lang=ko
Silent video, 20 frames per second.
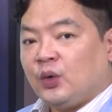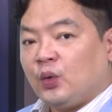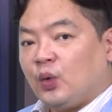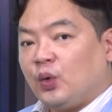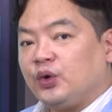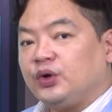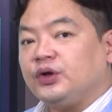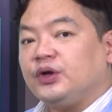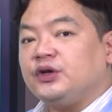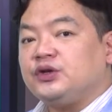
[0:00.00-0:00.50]

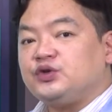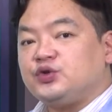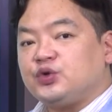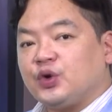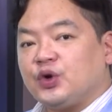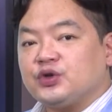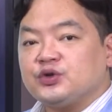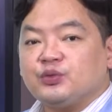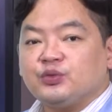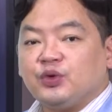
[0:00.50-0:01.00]
오히려
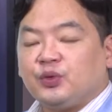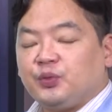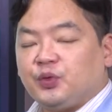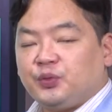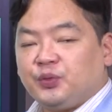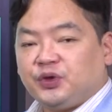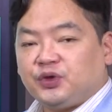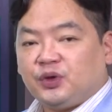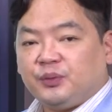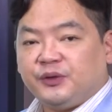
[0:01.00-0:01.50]
이쪽에 좀 더
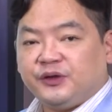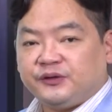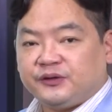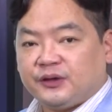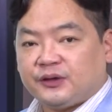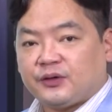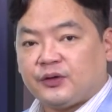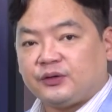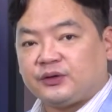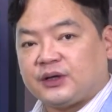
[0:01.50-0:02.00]
모멘텀이
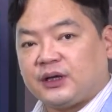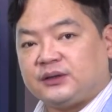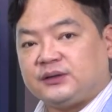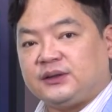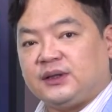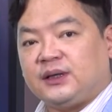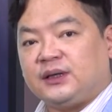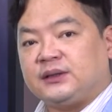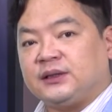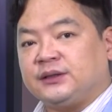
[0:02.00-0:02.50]
있을 것
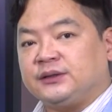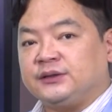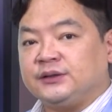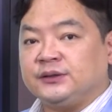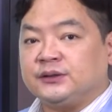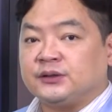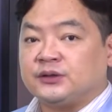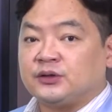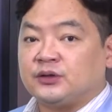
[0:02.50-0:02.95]
같다라는